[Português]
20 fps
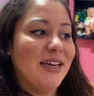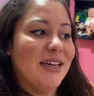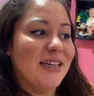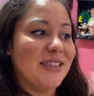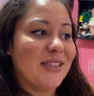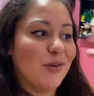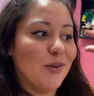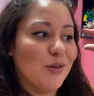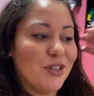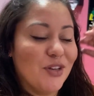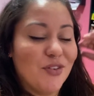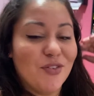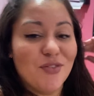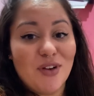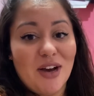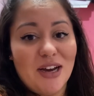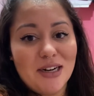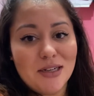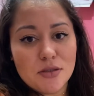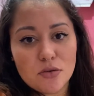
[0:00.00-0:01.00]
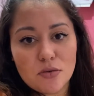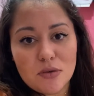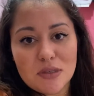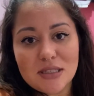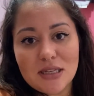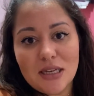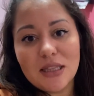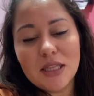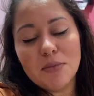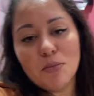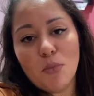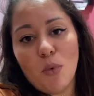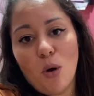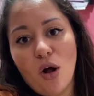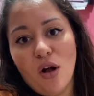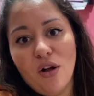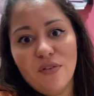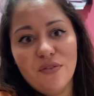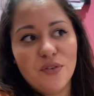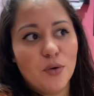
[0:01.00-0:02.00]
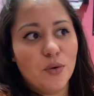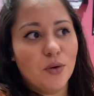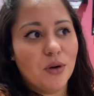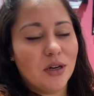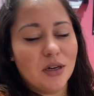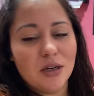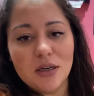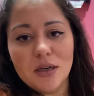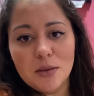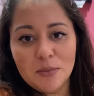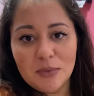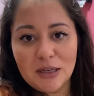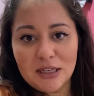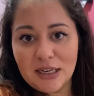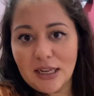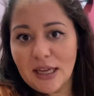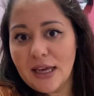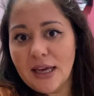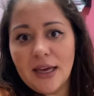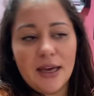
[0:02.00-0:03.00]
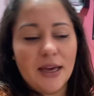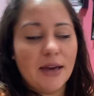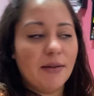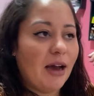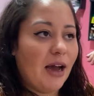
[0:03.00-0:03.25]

Então eu tenho várias coisas ainda, móvel, cama, né?